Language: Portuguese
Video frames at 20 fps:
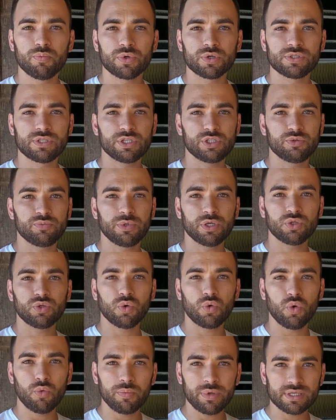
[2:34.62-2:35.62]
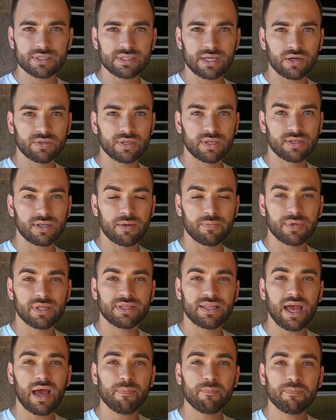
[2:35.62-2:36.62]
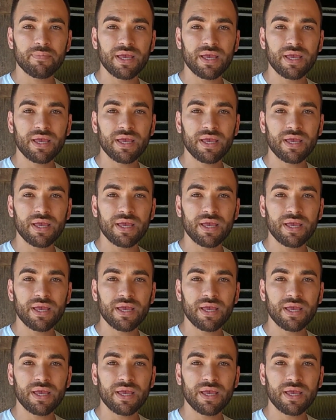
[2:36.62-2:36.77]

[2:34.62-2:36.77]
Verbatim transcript: algum procedimento ou começar o tratamento, é